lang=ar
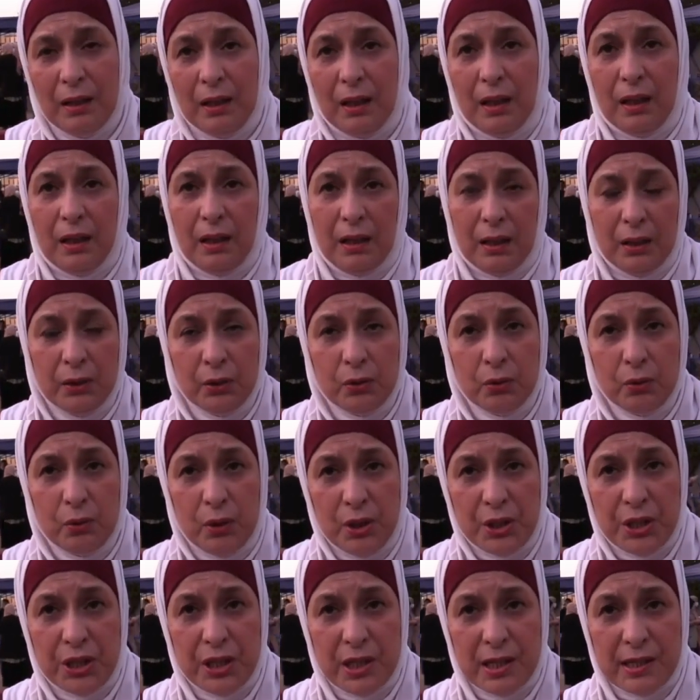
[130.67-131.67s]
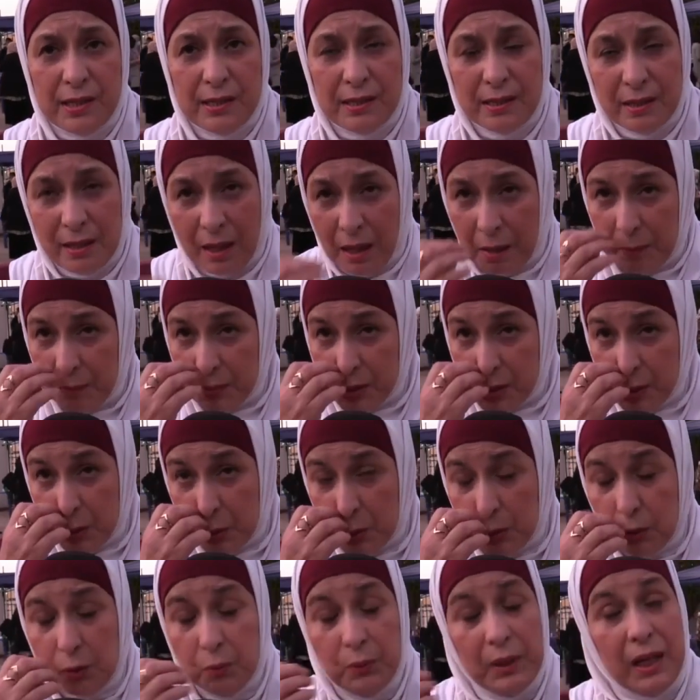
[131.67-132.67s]
آه، عنده 20 سنه
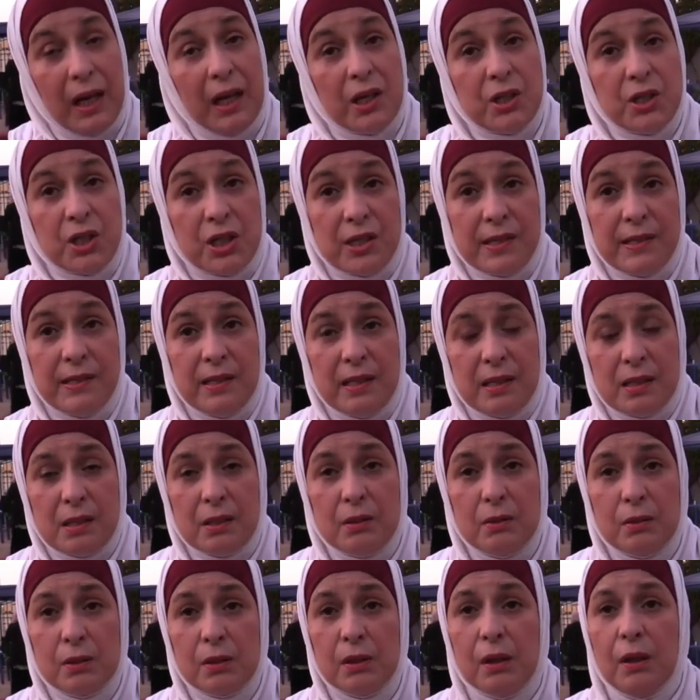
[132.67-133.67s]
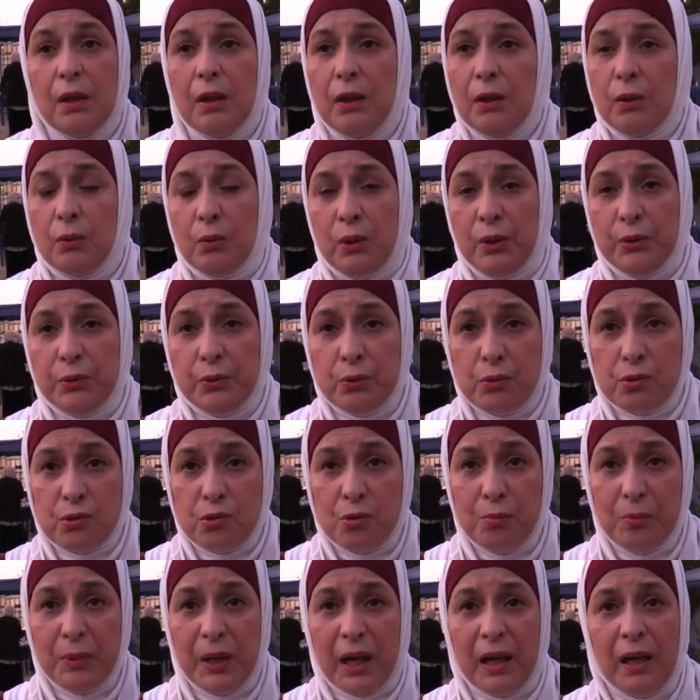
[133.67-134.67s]
سكر ولا 10 سنين سكر وعنده
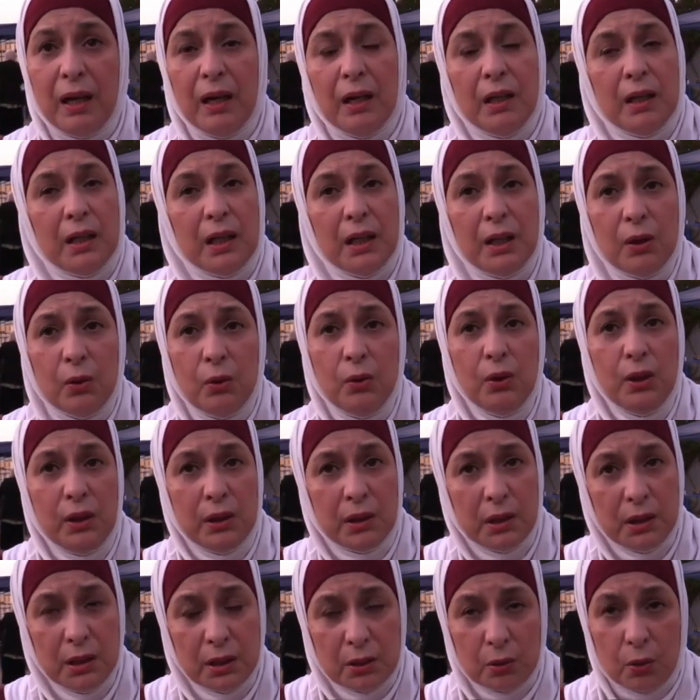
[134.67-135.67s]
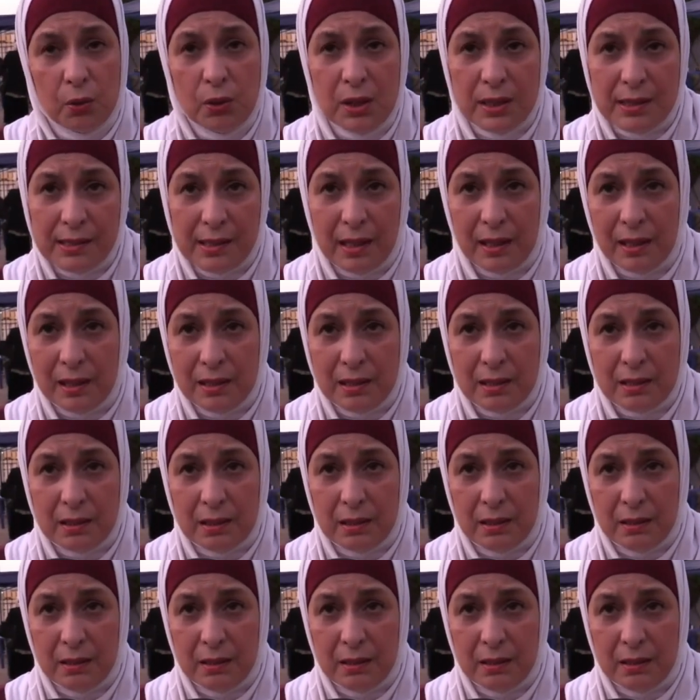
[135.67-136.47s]
سمنه يروح يدخل الصحة صالات